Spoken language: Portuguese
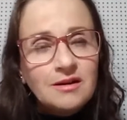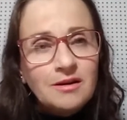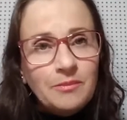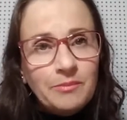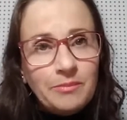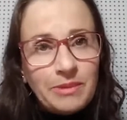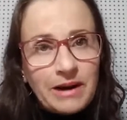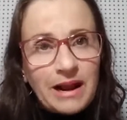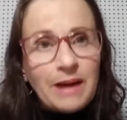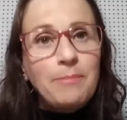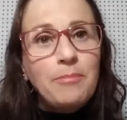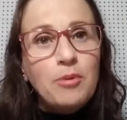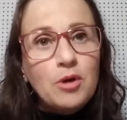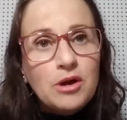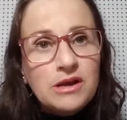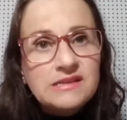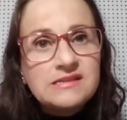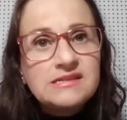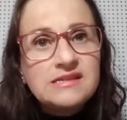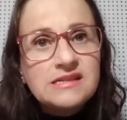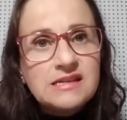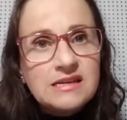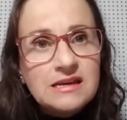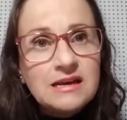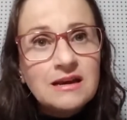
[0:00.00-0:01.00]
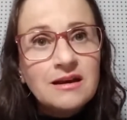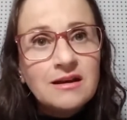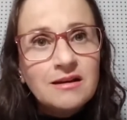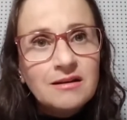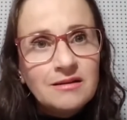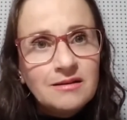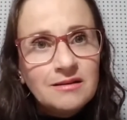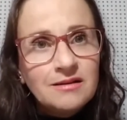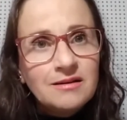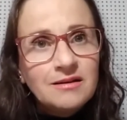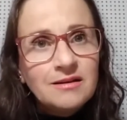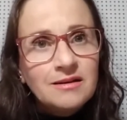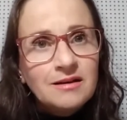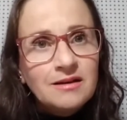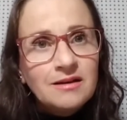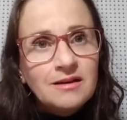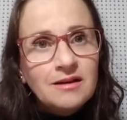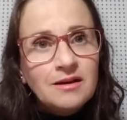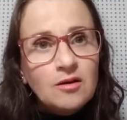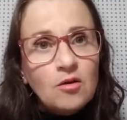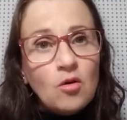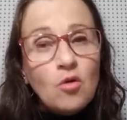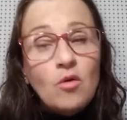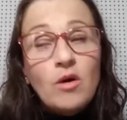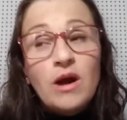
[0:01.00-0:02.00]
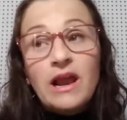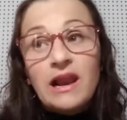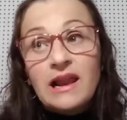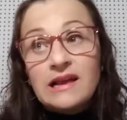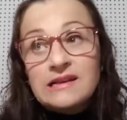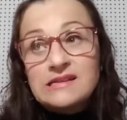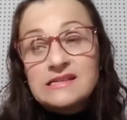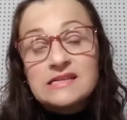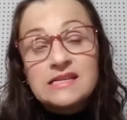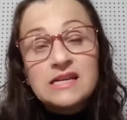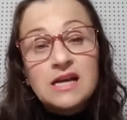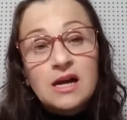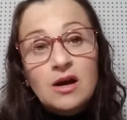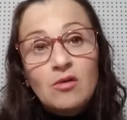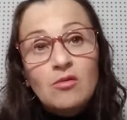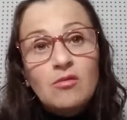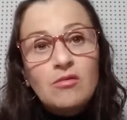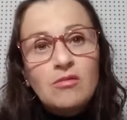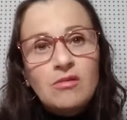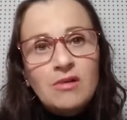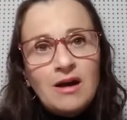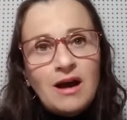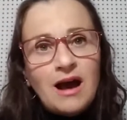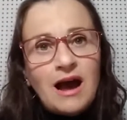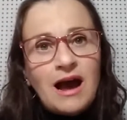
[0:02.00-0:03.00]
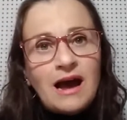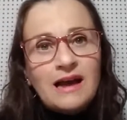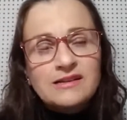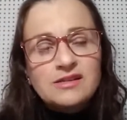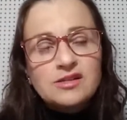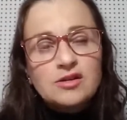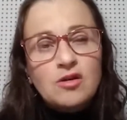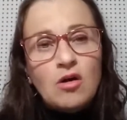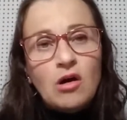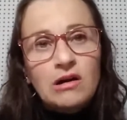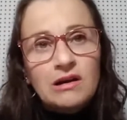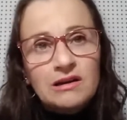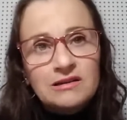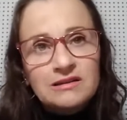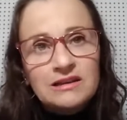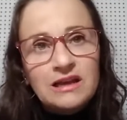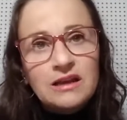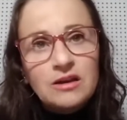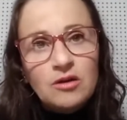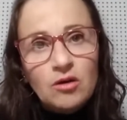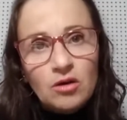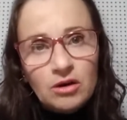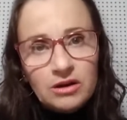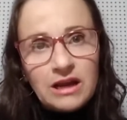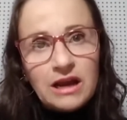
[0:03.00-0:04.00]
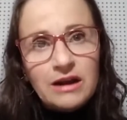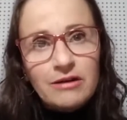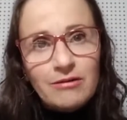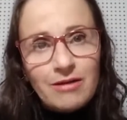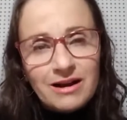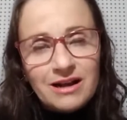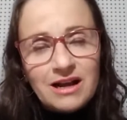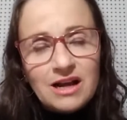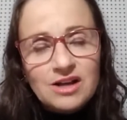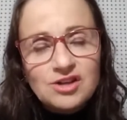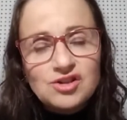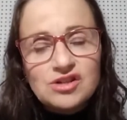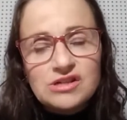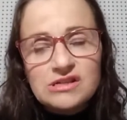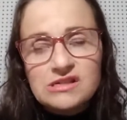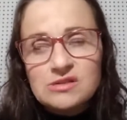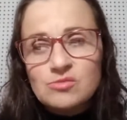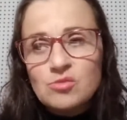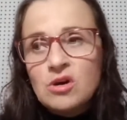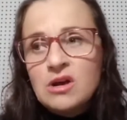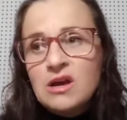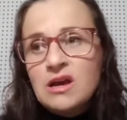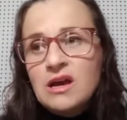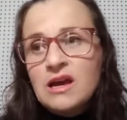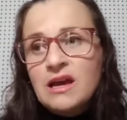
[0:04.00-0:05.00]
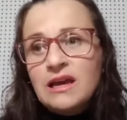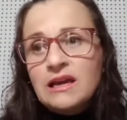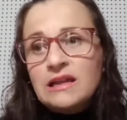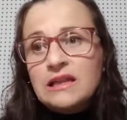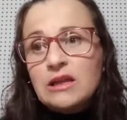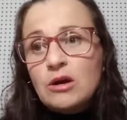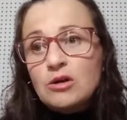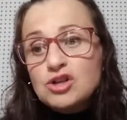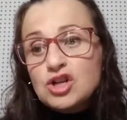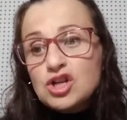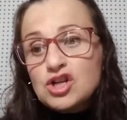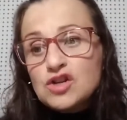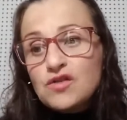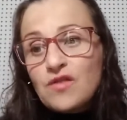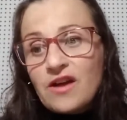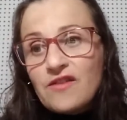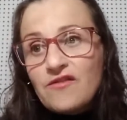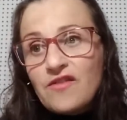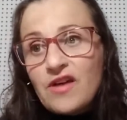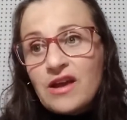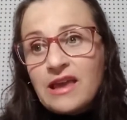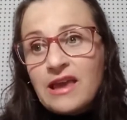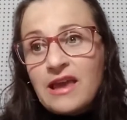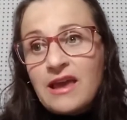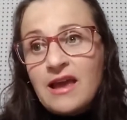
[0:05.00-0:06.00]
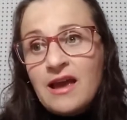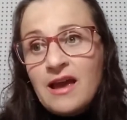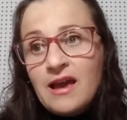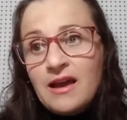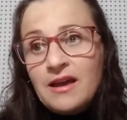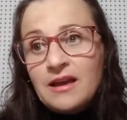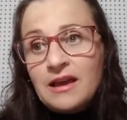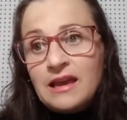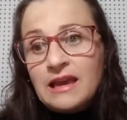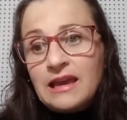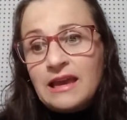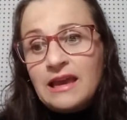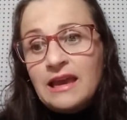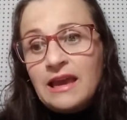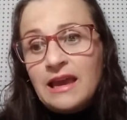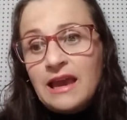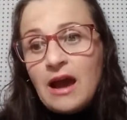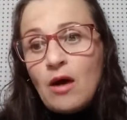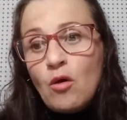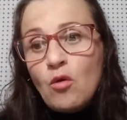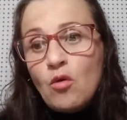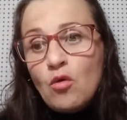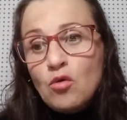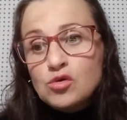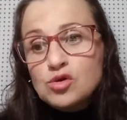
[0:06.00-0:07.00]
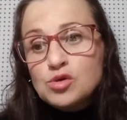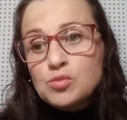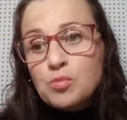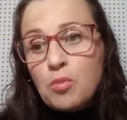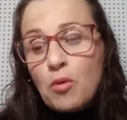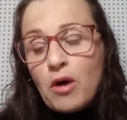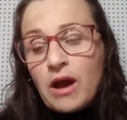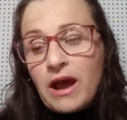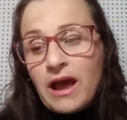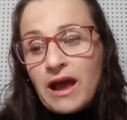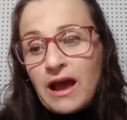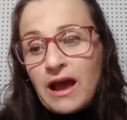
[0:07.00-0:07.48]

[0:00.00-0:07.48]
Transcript: para a poesia com relação à escola anterior, que era o arcadismo. Então a gente vai ver que, que em alguns, poe